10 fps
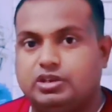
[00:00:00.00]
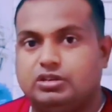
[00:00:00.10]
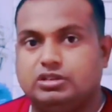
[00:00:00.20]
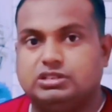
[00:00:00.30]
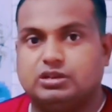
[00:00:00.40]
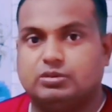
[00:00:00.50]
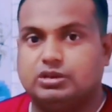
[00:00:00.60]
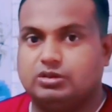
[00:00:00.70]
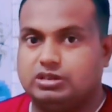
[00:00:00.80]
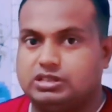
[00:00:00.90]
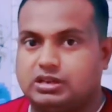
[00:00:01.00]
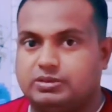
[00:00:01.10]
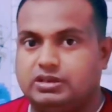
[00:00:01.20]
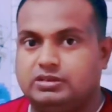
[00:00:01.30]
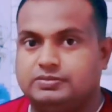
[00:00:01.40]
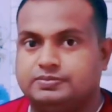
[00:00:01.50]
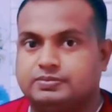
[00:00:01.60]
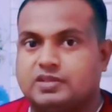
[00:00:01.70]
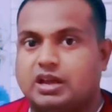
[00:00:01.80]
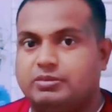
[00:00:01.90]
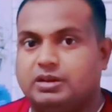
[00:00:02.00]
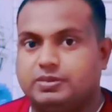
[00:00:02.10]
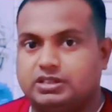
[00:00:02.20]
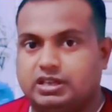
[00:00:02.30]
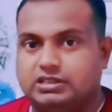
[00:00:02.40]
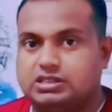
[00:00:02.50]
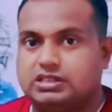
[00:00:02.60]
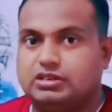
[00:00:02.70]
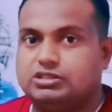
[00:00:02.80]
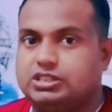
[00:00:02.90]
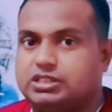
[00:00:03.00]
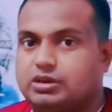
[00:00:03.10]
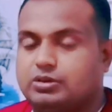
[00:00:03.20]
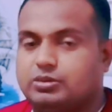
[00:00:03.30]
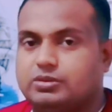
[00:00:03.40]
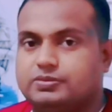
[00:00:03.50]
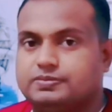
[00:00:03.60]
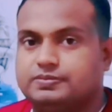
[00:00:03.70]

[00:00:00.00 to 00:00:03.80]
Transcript: ভিডিও নিচে কমেন্ট করে জানাবেন আমি আপনাদের অ্যান্সার দেওয়ার চেষ্টা করব